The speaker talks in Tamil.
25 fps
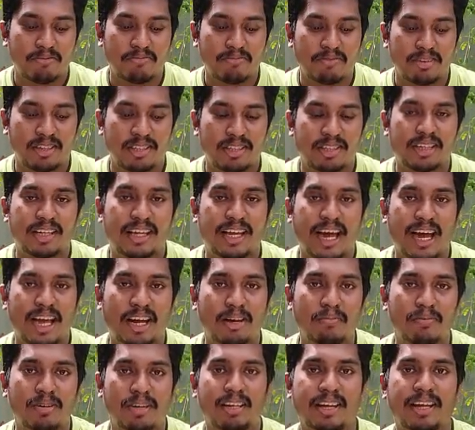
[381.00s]
நேம் வந்து
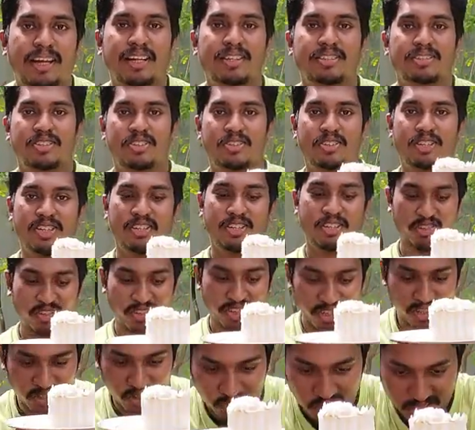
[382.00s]
கேரமில் கேக் ஸோ நான் உங்களுக்கு